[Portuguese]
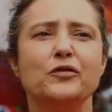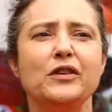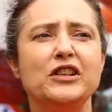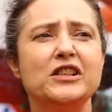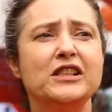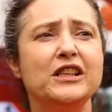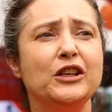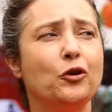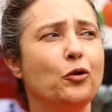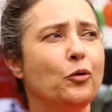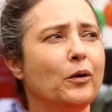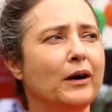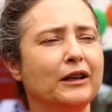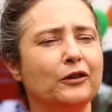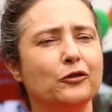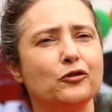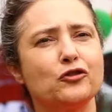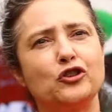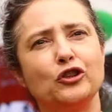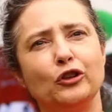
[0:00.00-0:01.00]
25
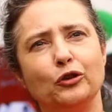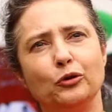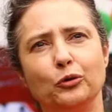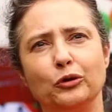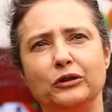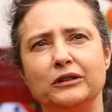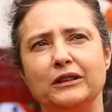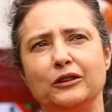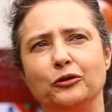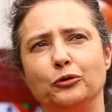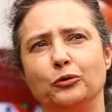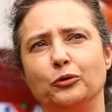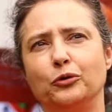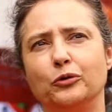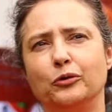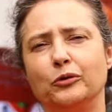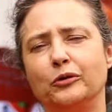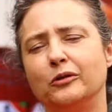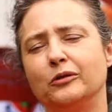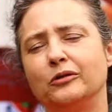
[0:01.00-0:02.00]
anos de luta
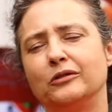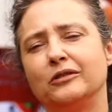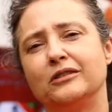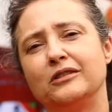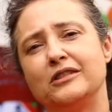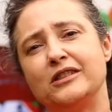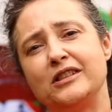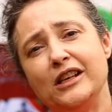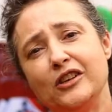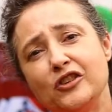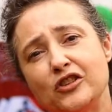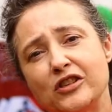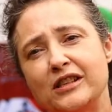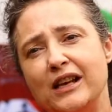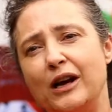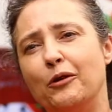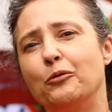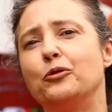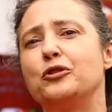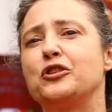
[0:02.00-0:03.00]
do Sim de
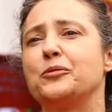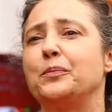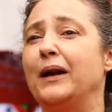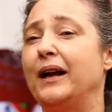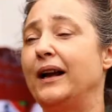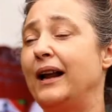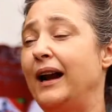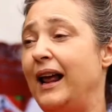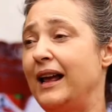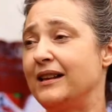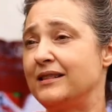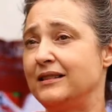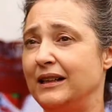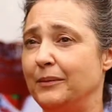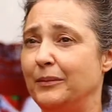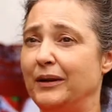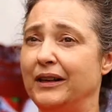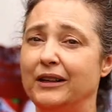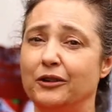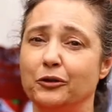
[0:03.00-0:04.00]
Saúde para a classe
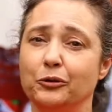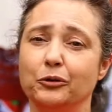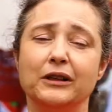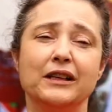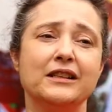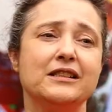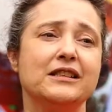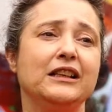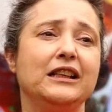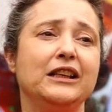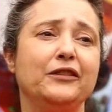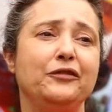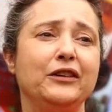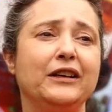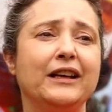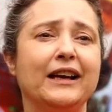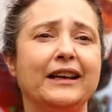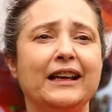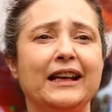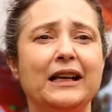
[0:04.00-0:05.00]
trabalhadora
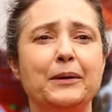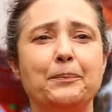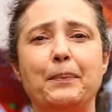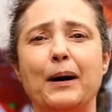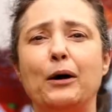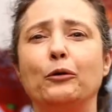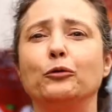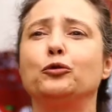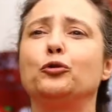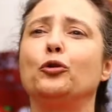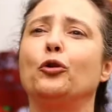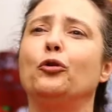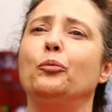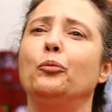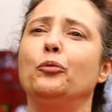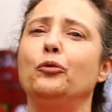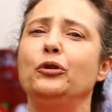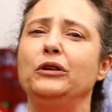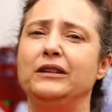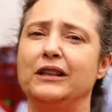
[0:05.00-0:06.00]
significa que ele pautou
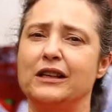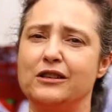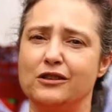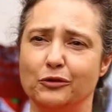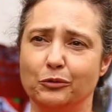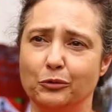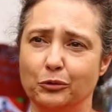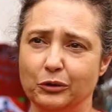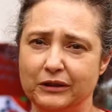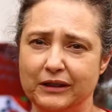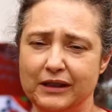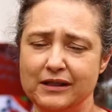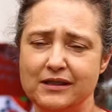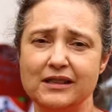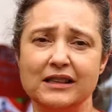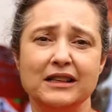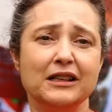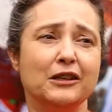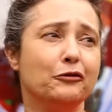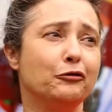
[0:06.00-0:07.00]
muitas
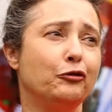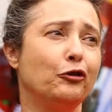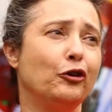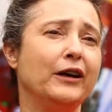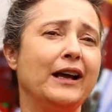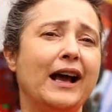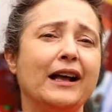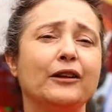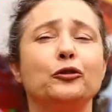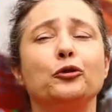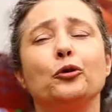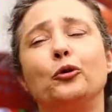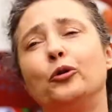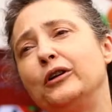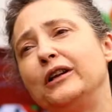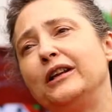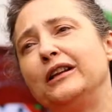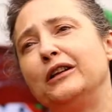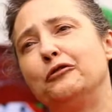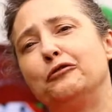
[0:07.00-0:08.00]
lutas, foi
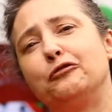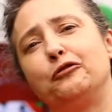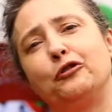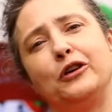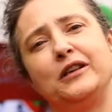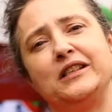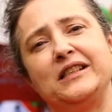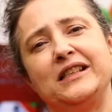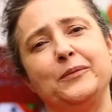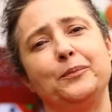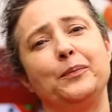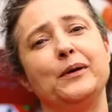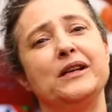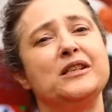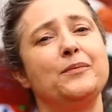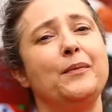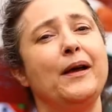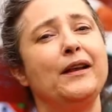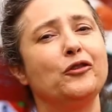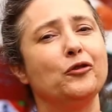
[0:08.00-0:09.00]
ator e não foi
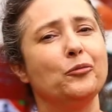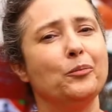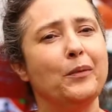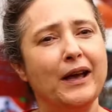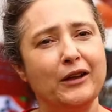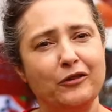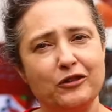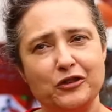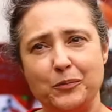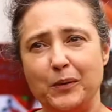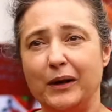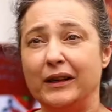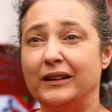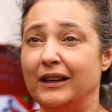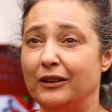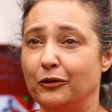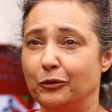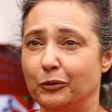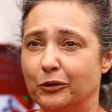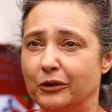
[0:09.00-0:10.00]
simplesmente um mero
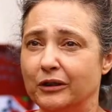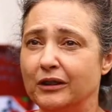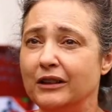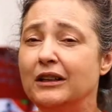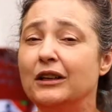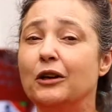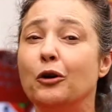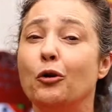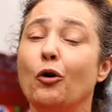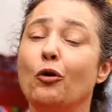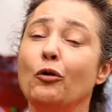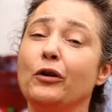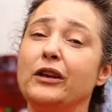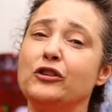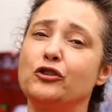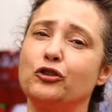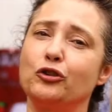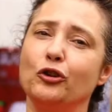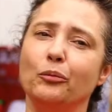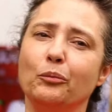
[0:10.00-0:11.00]
espectador,
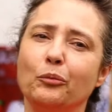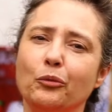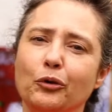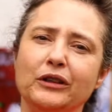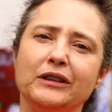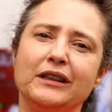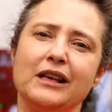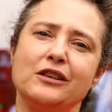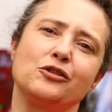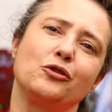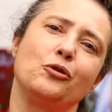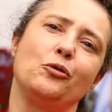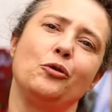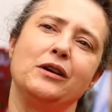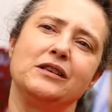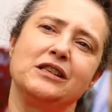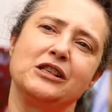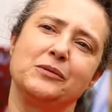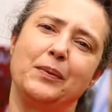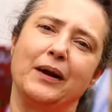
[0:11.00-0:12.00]
conquistou muitas
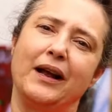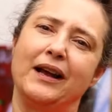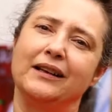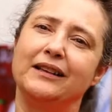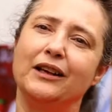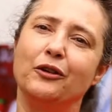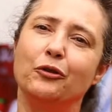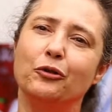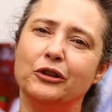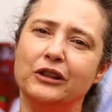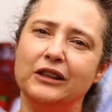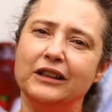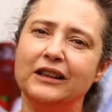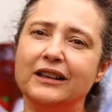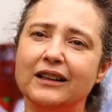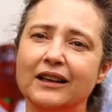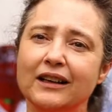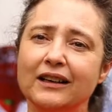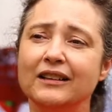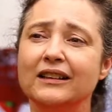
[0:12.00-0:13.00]
coisas para a
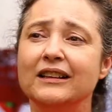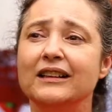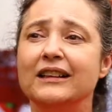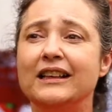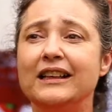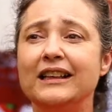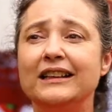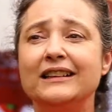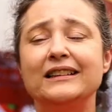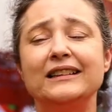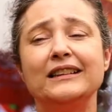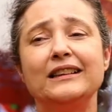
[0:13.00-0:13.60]
categoria e